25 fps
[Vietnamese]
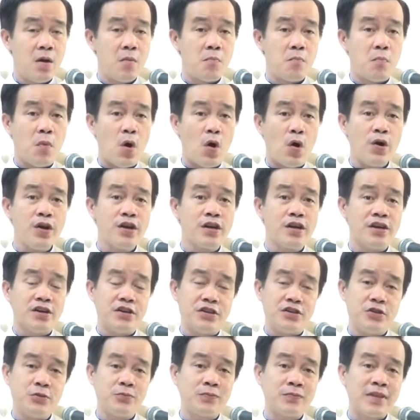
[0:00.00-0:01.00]
Mỗi
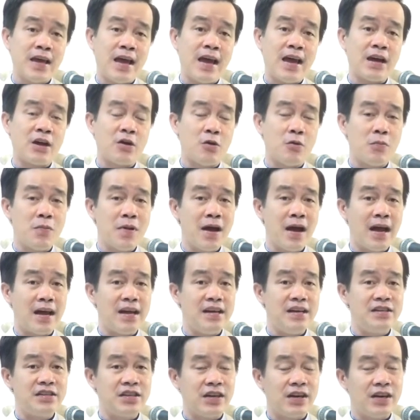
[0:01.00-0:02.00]
người chúng ta cũng
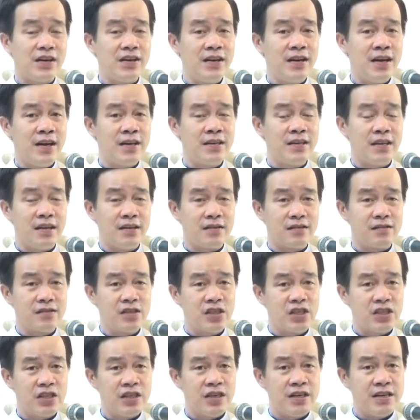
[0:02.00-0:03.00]
hãy trở nên những
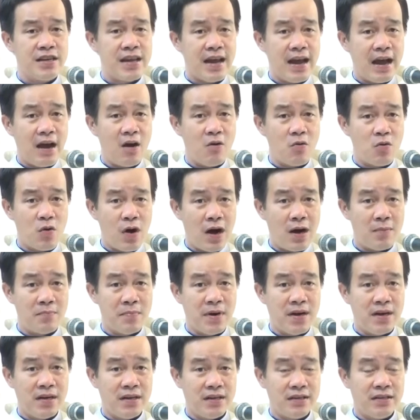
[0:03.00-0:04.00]
sứ giả hòa
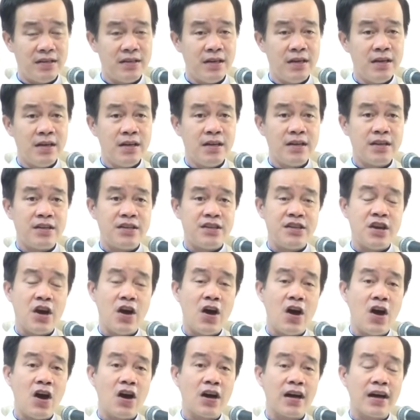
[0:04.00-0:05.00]
bình
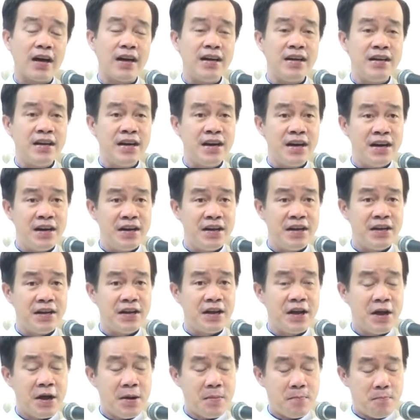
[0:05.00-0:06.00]
cho cái nơi
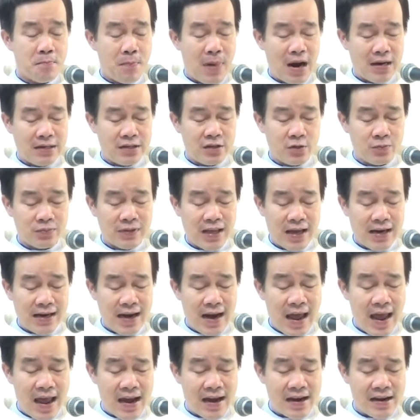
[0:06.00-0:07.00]
mà chúng ta
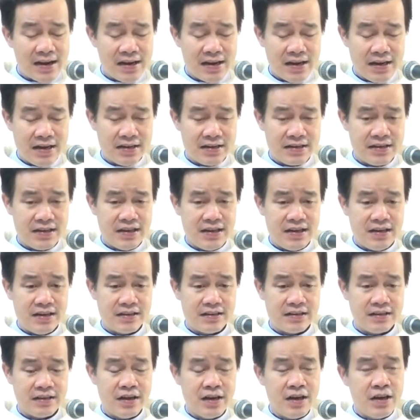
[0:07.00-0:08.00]
đang hiện
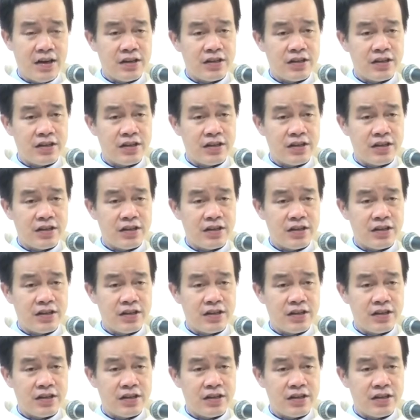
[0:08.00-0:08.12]
diện,